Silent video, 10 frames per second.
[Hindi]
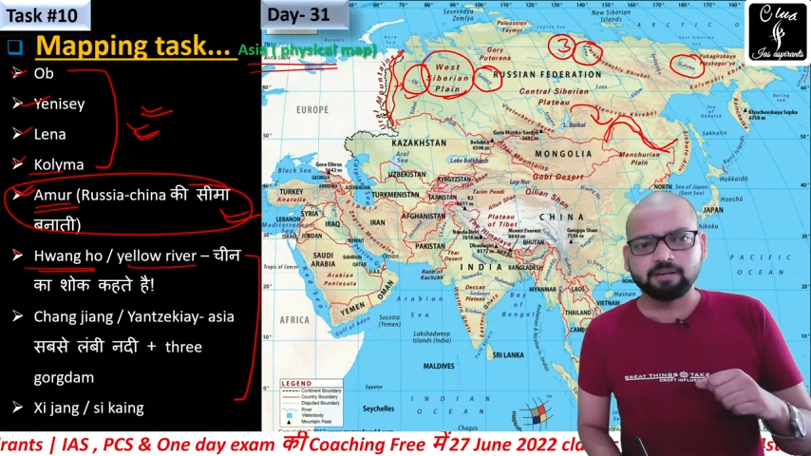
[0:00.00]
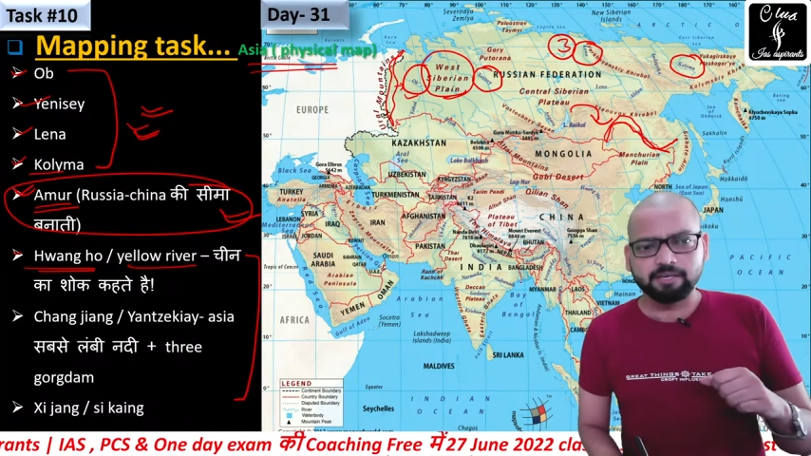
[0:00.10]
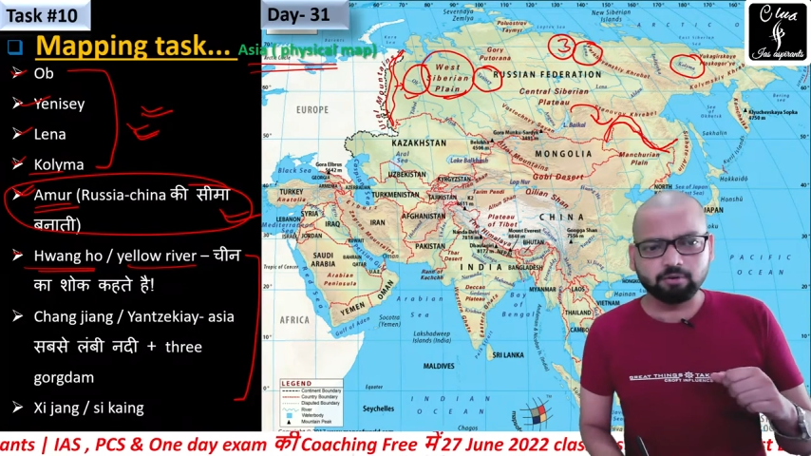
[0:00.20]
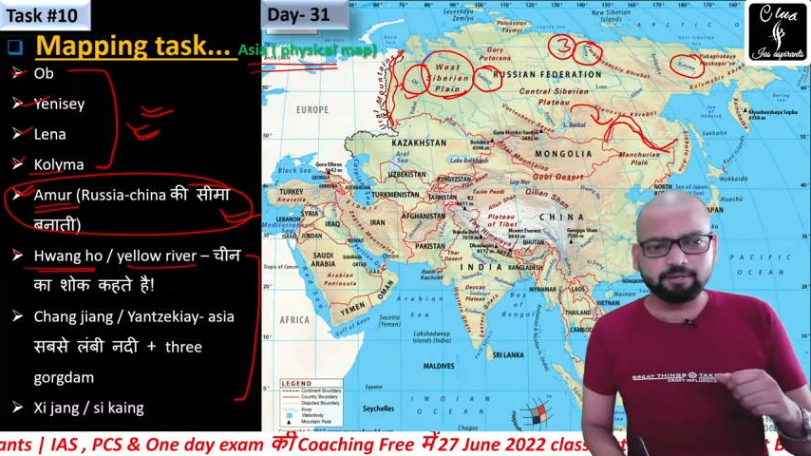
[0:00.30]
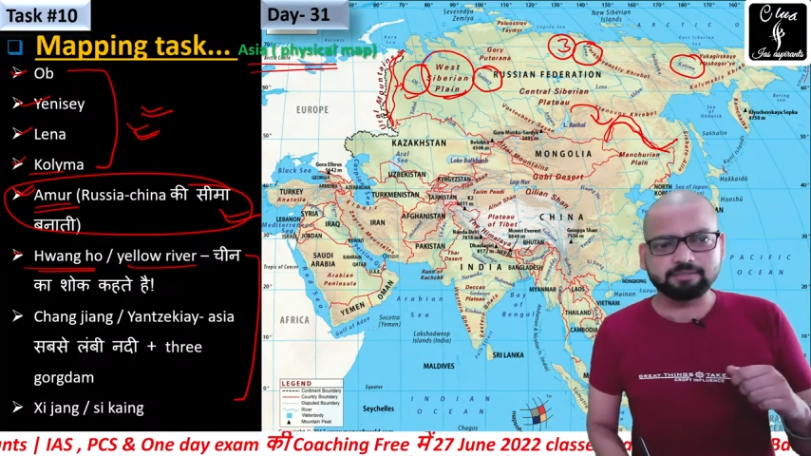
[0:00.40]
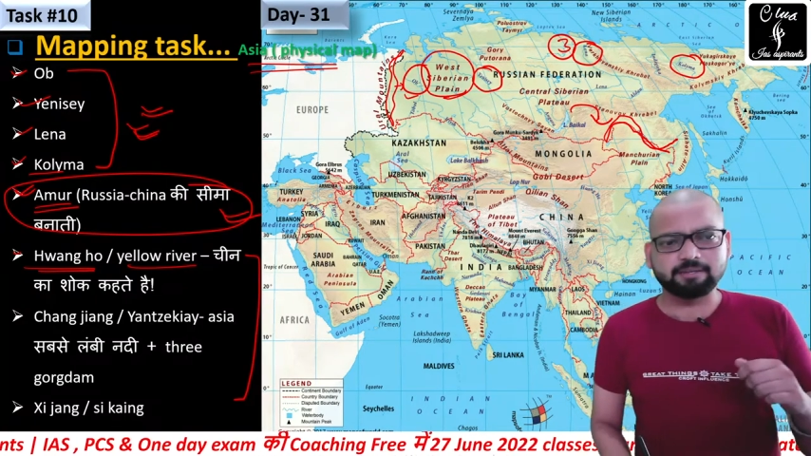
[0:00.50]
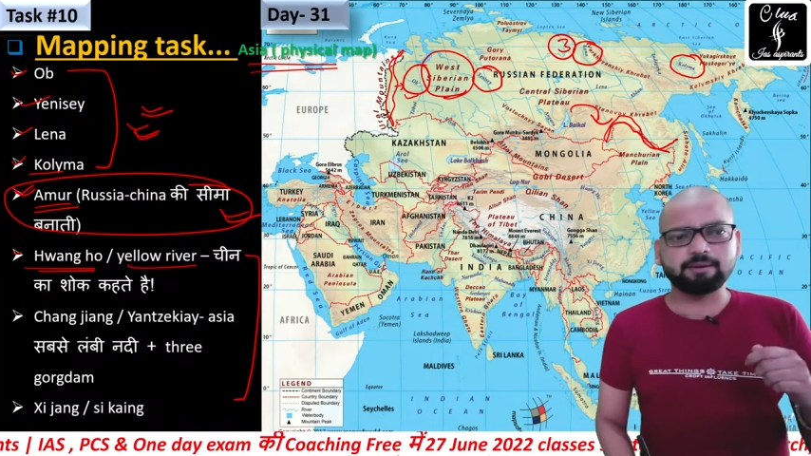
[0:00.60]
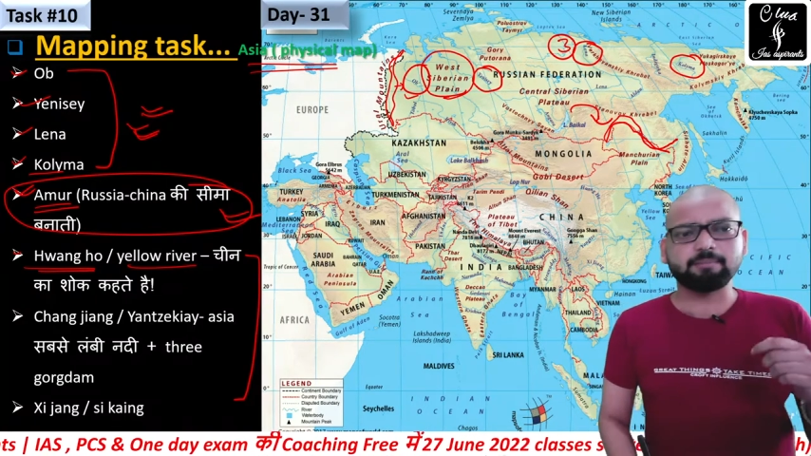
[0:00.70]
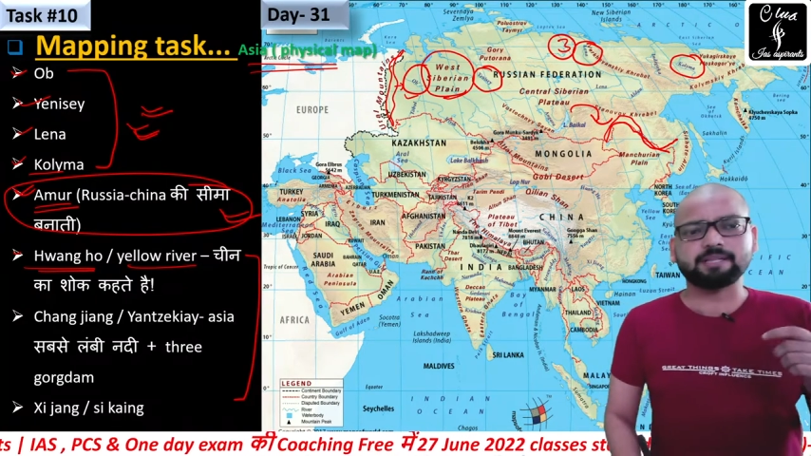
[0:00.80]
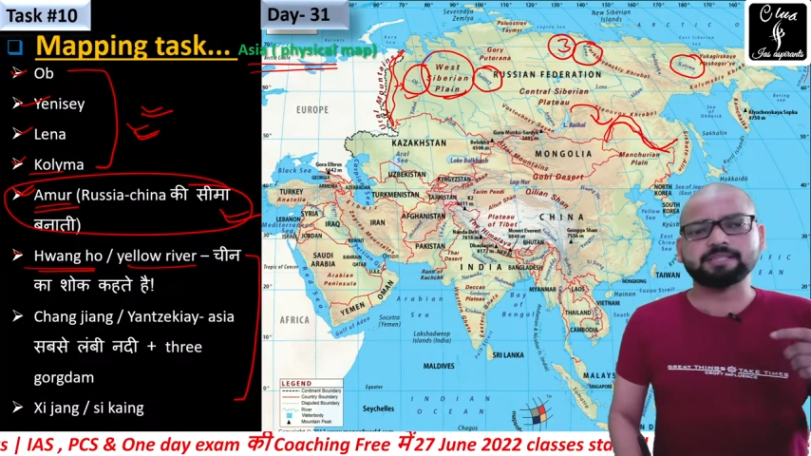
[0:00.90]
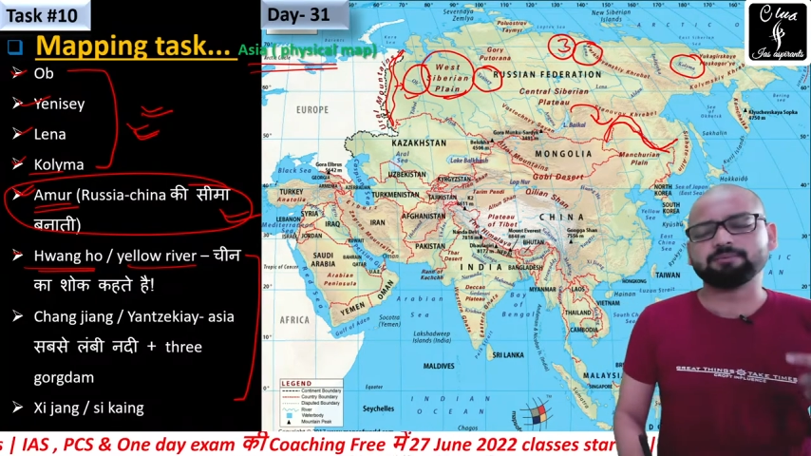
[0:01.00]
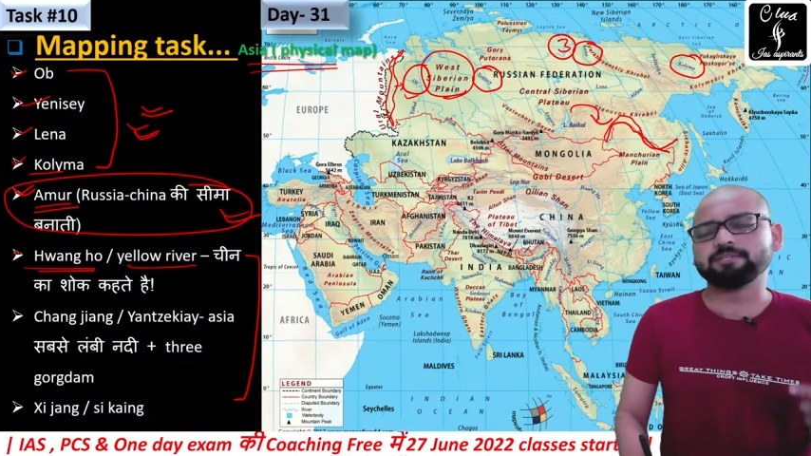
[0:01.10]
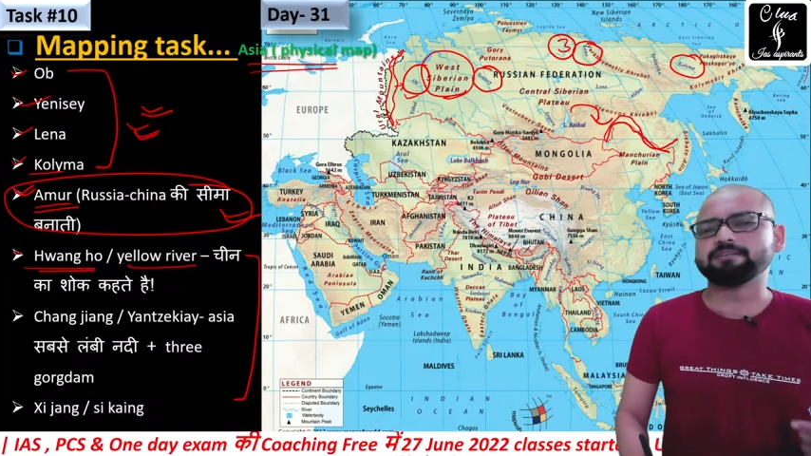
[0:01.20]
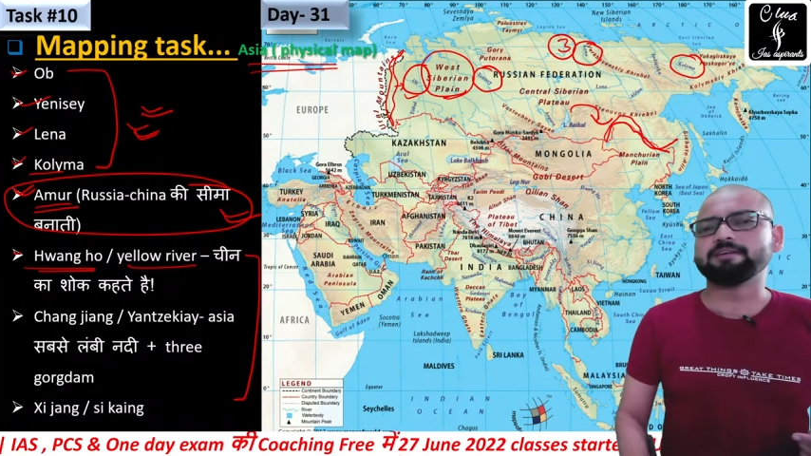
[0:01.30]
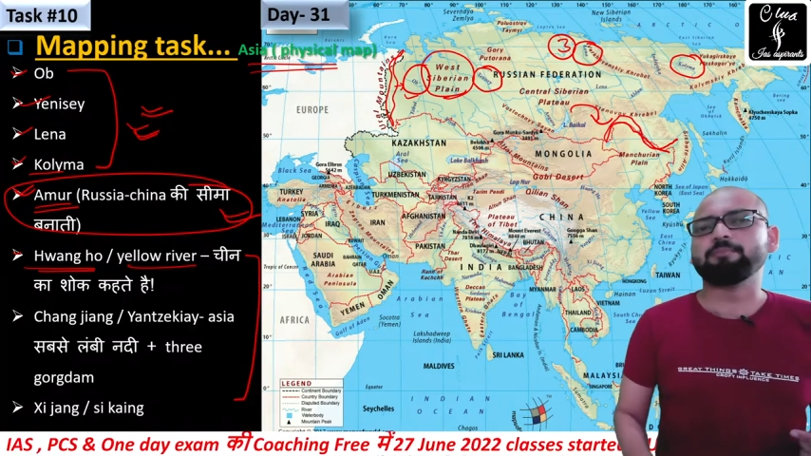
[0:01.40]
क्योंकि इसके माध्यम से
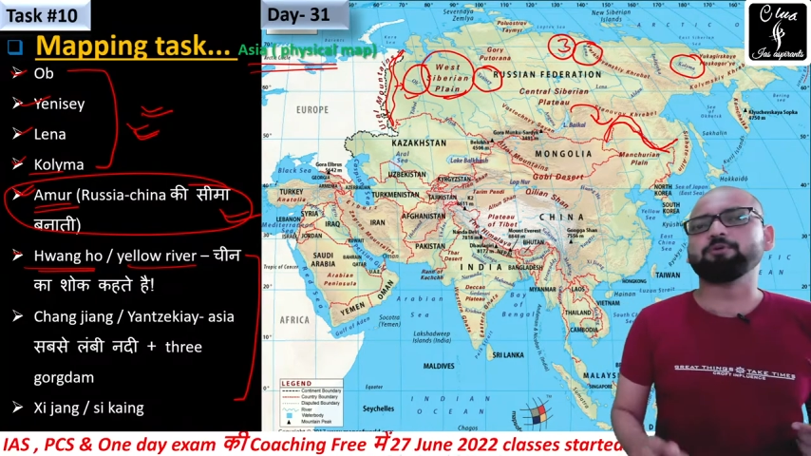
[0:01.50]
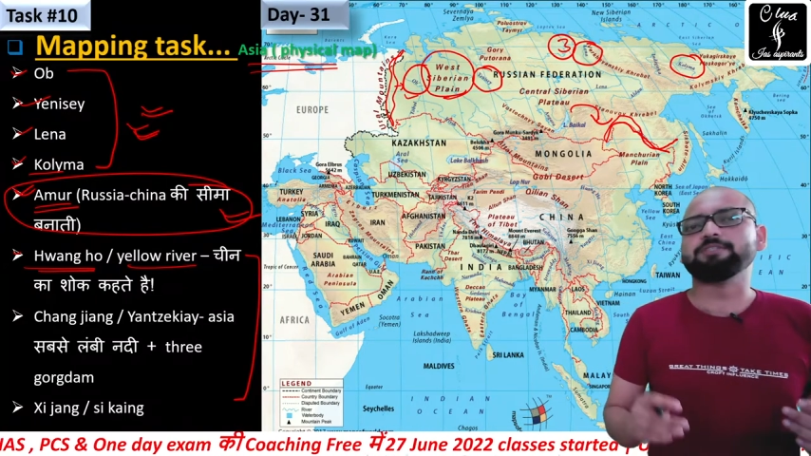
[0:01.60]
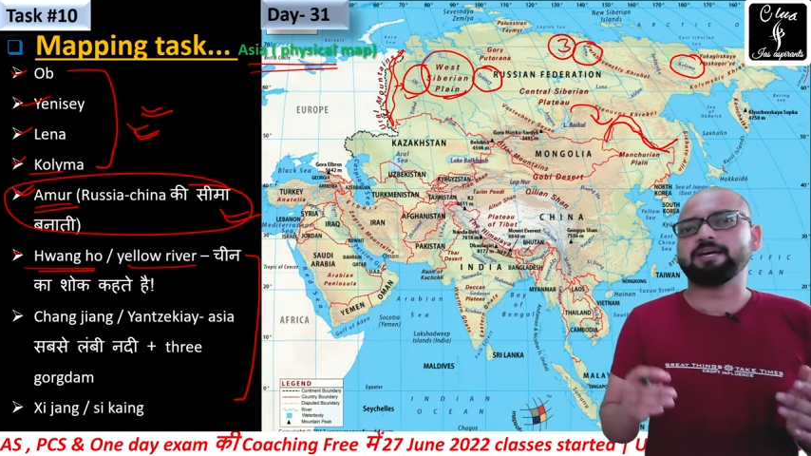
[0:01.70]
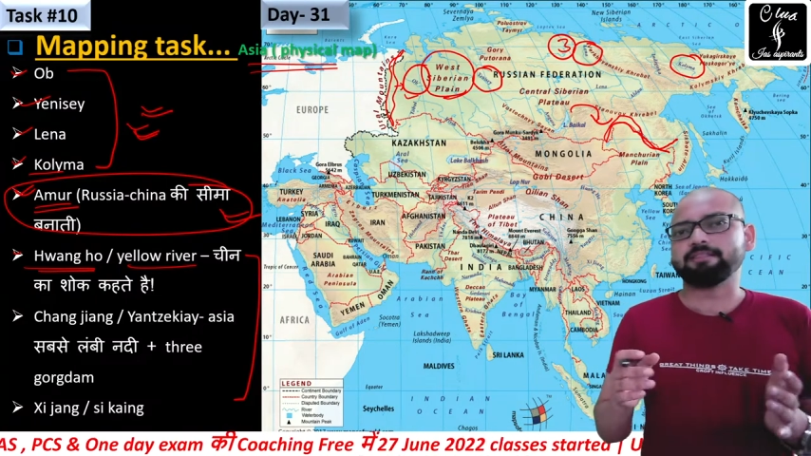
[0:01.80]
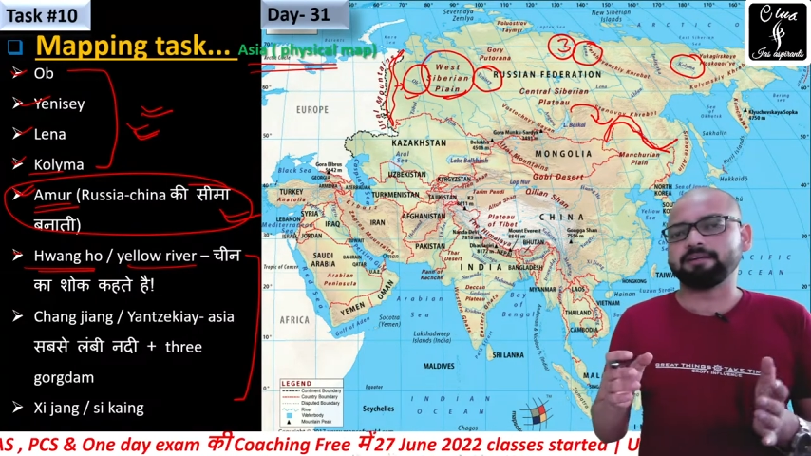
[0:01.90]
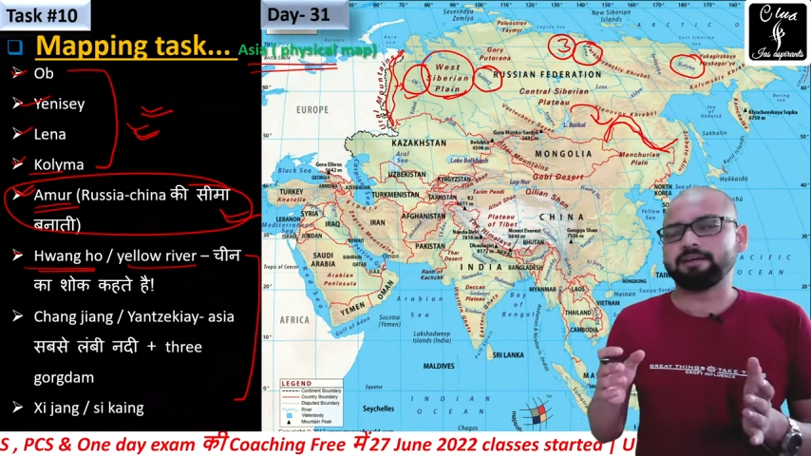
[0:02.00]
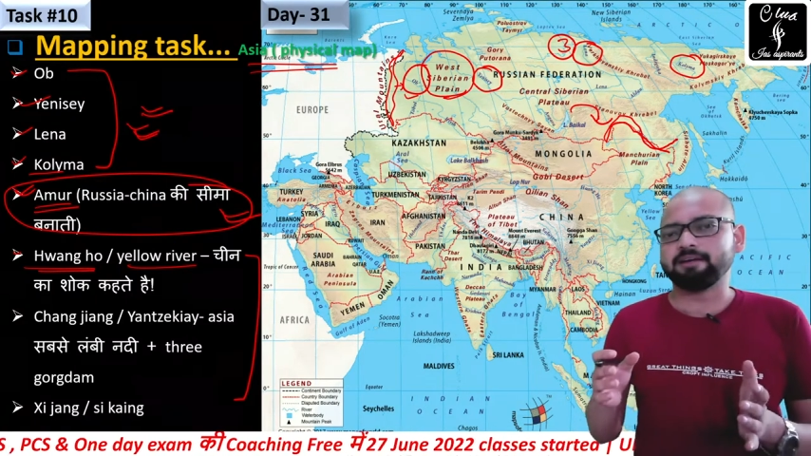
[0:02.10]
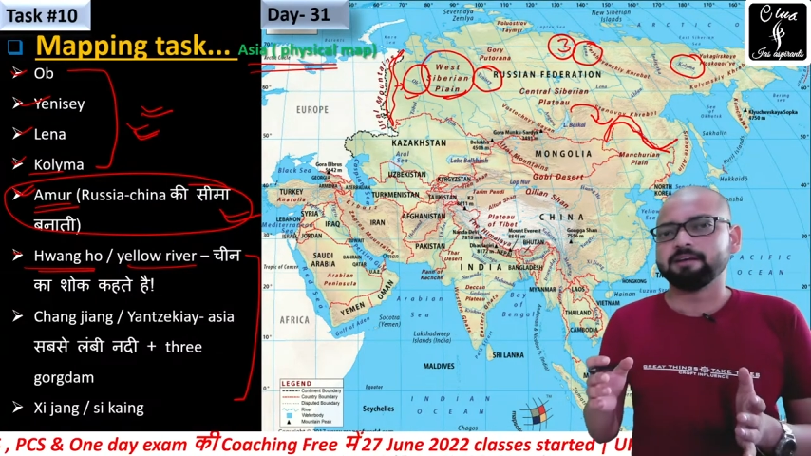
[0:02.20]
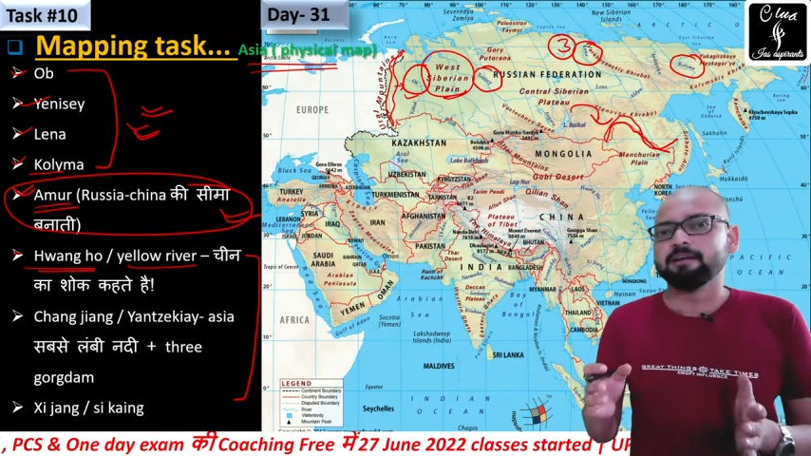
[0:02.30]
ऐसे आप लोग जानते हैं